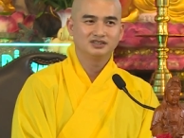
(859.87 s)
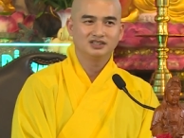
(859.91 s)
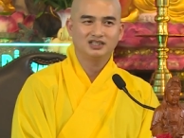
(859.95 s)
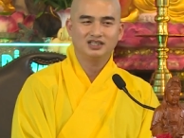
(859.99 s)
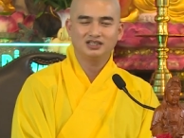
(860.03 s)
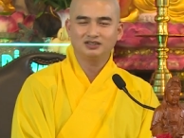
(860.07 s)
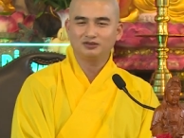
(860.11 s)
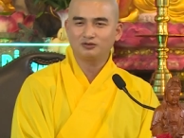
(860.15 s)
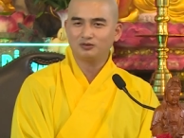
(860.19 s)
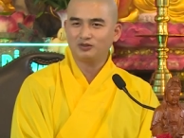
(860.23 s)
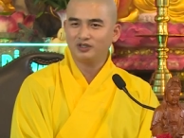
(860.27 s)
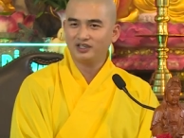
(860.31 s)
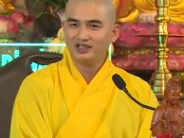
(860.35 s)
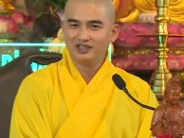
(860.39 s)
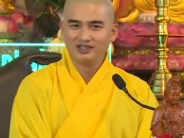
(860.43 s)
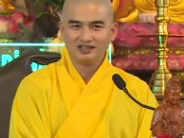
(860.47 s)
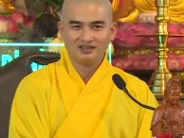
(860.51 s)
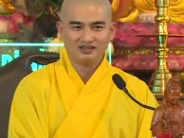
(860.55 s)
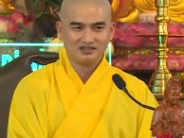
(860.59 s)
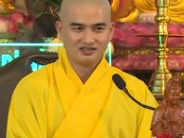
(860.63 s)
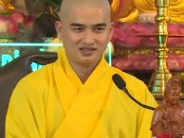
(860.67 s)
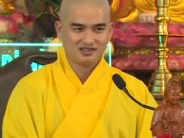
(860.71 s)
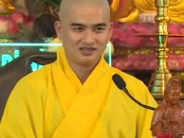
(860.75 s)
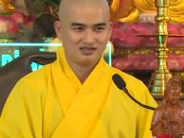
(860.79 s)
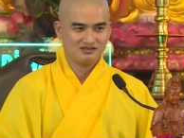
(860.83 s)
anh
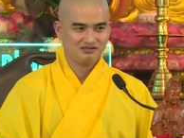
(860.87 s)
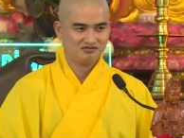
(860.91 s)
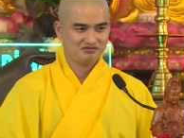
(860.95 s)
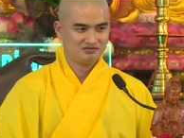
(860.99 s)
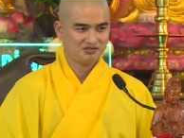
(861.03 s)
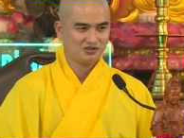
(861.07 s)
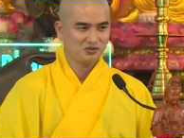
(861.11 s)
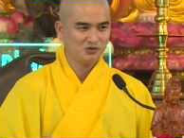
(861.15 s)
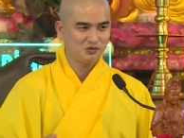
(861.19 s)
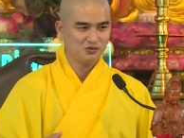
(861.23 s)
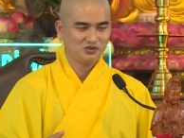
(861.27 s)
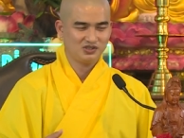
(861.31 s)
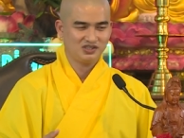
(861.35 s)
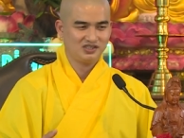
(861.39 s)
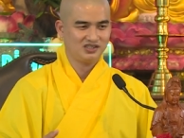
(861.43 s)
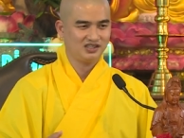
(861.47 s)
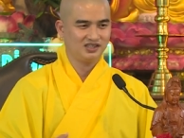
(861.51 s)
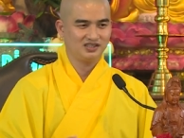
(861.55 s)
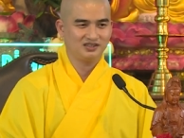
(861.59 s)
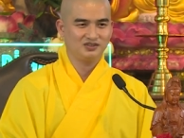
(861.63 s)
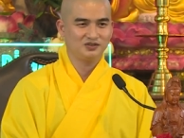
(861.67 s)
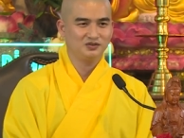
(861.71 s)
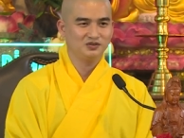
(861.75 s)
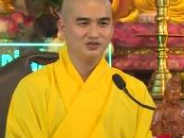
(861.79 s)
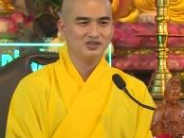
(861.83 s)
khoe ra tu thế
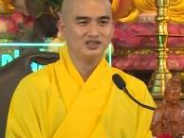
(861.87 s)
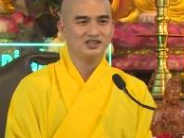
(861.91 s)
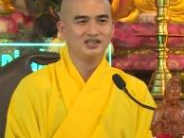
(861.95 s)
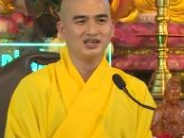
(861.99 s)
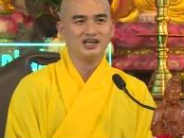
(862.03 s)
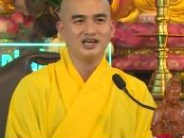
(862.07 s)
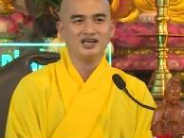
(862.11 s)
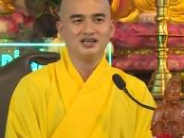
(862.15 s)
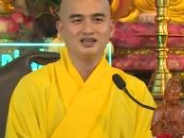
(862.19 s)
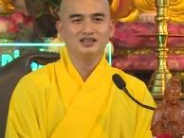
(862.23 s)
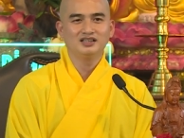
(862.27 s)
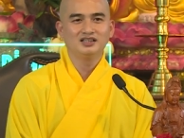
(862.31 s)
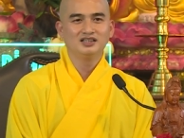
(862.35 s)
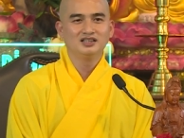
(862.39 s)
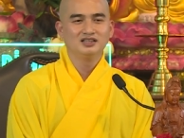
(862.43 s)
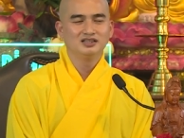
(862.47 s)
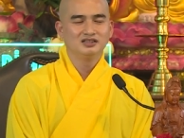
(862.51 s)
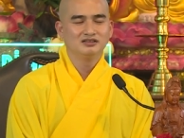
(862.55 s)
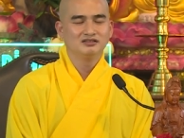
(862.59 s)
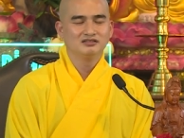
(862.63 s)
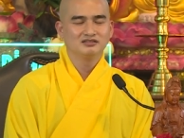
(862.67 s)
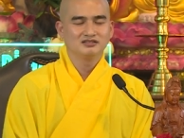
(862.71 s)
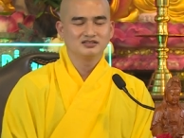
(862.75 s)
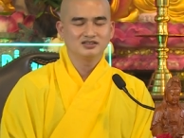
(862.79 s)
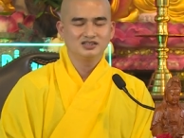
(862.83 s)
này tu thế khác
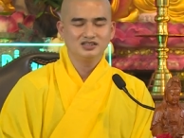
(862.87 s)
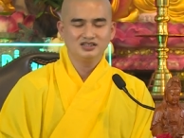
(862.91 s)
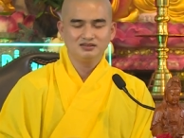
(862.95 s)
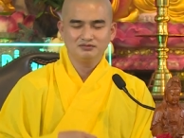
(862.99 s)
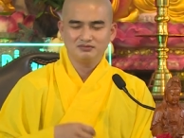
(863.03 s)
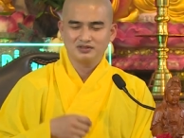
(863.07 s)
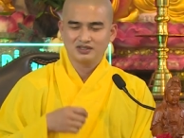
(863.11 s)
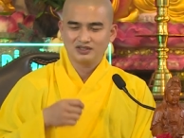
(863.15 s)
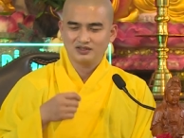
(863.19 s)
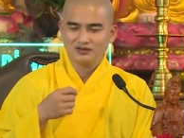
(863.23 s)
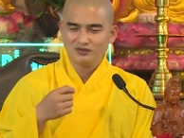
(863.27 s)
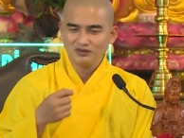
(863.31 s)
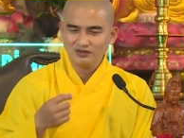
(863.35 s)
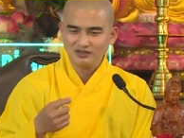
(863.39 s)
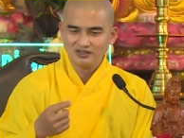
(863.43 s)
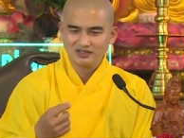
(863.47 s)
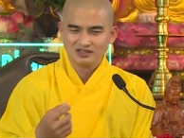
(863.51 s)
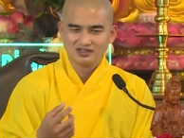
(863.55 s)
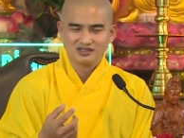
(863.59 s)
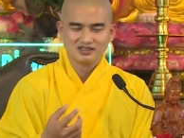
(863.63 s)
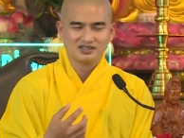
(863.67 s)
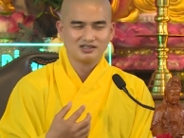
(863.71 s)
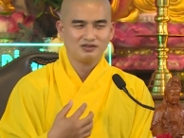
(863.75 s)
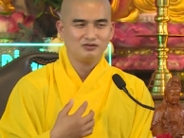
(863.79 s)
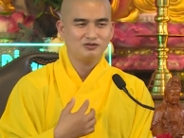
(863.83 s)
khi mà nói ra
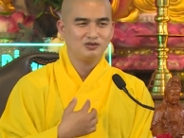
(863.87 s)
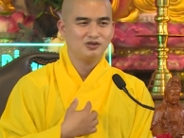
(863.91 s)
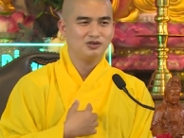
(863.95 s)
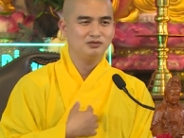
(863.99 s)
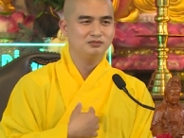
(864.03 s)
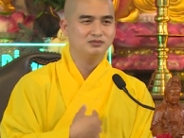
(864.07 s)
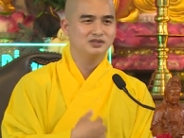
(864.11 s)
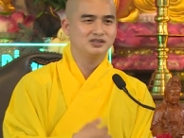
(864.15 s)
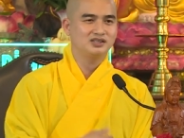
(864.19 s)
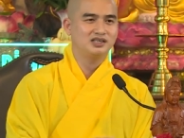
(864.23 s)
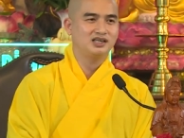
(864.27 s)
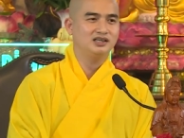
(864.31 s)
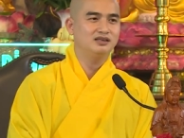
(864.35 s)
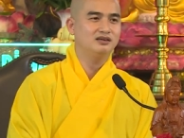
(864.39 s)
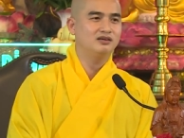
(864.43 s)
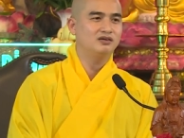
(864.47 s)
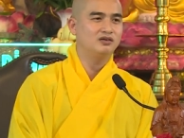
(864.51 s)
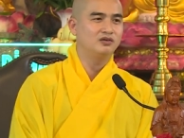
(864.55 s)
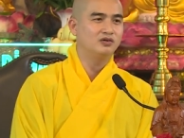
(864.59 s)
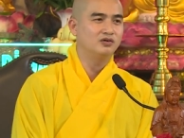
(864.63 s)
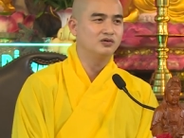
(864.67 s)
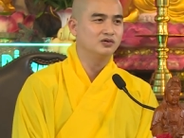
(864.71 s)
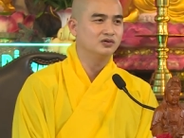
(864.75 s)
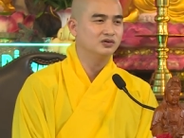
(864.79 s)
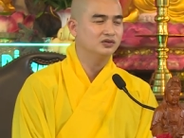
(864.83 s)
cái câu đó mình thấy
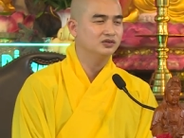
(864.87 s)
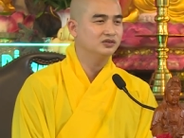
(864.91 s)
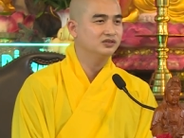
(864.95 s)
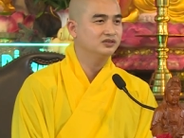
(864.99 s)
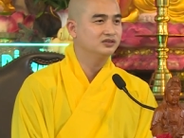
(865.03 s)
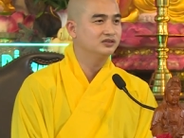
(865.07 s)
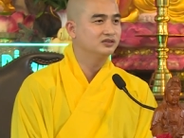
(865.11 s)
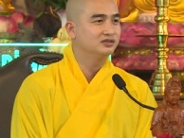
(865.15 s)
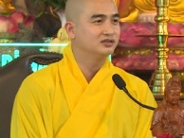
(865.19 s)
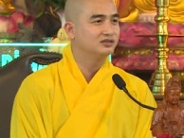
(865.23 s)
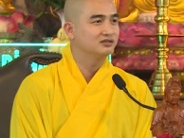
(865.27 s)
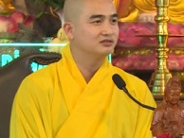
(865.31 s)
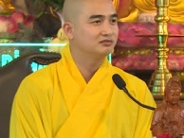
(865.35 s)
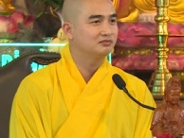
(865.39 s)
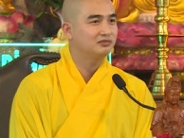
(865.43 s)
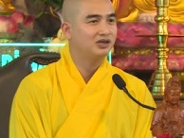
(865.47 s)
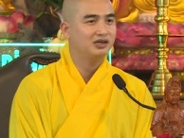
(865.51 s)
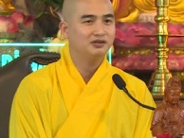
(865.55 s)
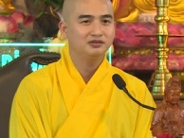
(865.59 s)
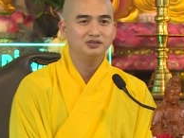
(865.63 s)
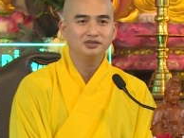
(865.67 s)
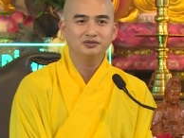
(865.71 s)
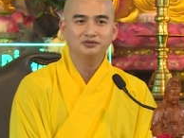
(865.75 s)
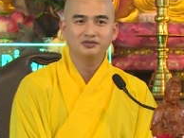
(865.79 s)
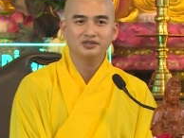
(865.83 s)
ôi ôi
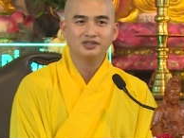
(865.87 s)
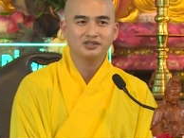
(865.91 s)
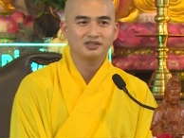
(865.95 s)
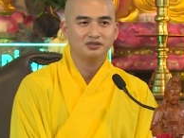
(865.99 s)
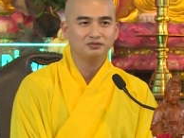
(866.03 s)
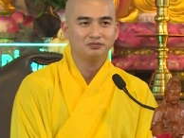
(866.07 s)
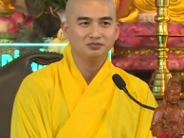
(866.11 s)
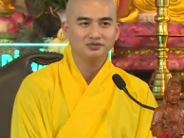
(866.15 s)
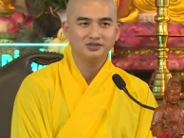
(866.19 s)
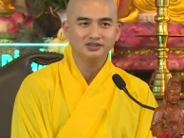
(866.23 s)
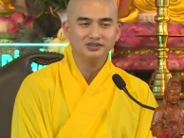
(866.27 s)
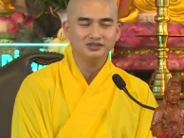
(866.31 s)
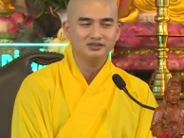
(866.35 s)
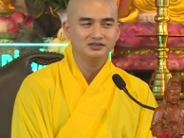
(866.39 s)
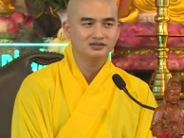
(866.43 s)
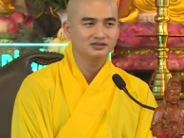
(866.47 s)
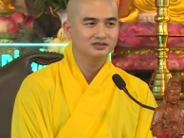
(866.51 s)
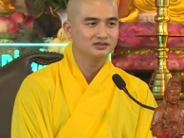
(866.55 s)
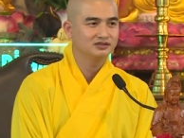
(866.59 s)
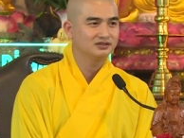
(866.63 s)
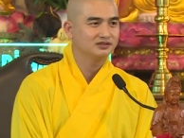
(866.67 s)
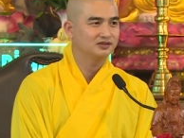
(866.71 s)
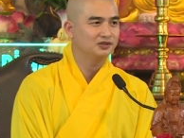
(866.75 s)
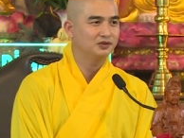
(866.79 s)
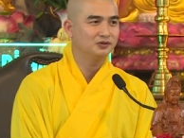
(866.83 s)
bao nhiêu cái công đức
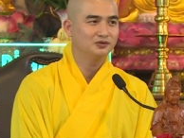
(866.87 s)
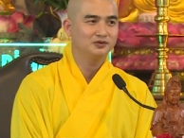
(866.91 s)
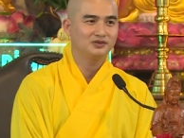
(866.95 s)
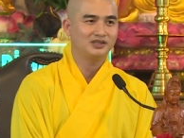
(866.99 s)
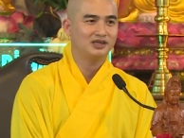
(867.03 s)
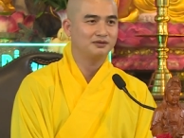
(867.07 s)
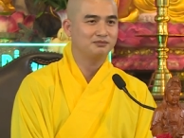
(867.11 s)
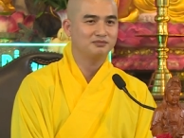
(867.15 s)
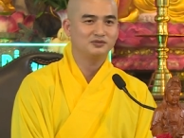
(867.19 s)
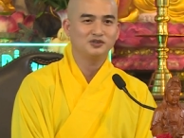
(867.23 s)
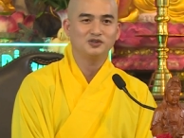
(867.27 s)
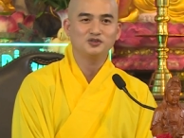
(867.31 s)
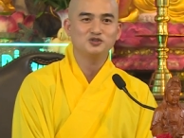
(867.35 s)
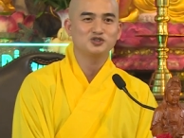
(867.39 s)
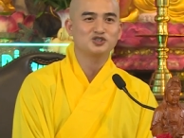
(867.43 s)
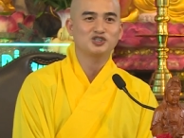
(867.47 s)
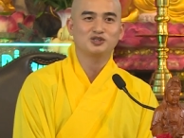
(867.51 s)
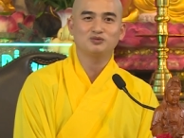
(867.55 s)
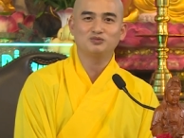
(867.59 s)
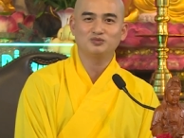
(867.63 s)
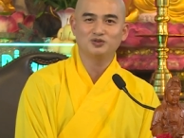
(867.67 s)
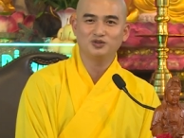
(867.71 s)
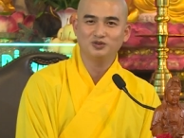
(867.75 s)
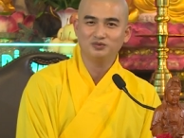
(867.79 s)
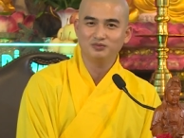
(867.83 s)
tu tập đổ
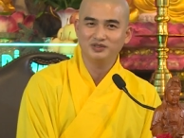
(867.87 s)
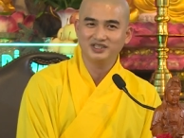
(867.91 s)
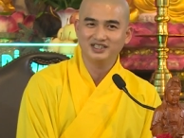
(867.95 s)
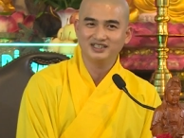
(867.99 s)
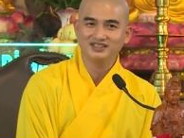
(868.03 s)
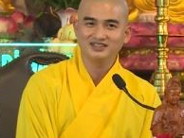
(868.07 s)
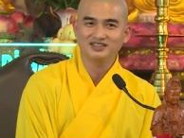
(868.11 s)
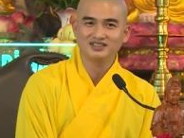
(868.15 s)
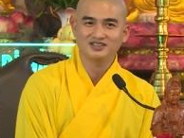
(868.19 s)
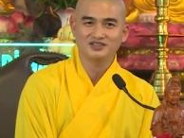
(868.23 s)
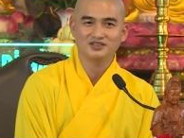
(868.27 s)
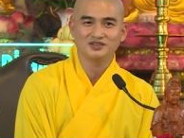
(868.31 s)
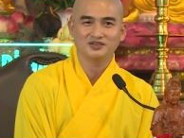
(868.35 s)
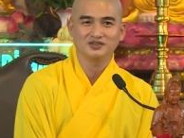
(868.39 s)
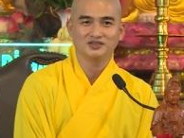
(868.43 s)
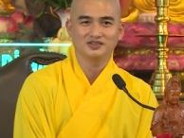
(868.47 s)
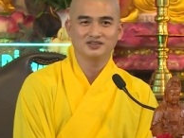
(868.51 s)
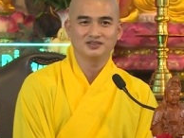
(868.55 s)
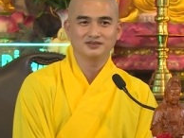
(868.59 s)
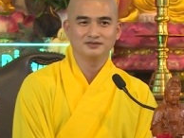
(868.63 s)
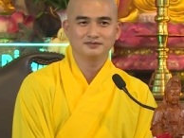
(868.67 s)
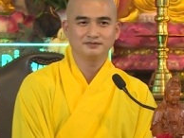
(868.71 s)
sông đổ biển hết rồi